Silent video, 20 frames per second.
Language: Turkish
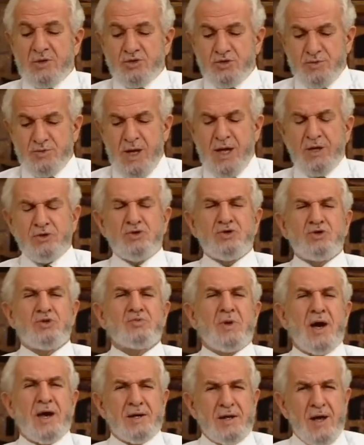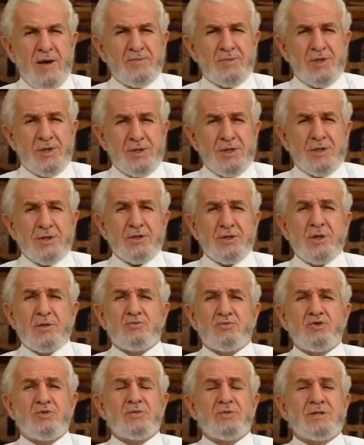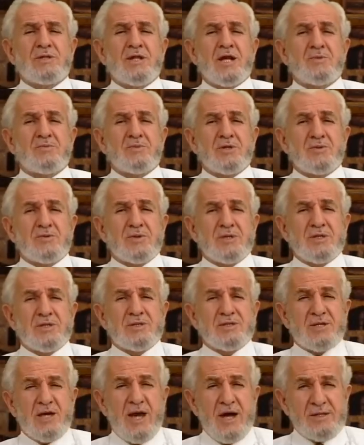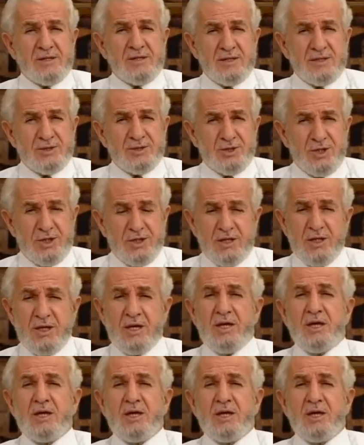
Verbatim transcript: Cuma günü bayram dedik. Müminler birbirini ziyaret edecek.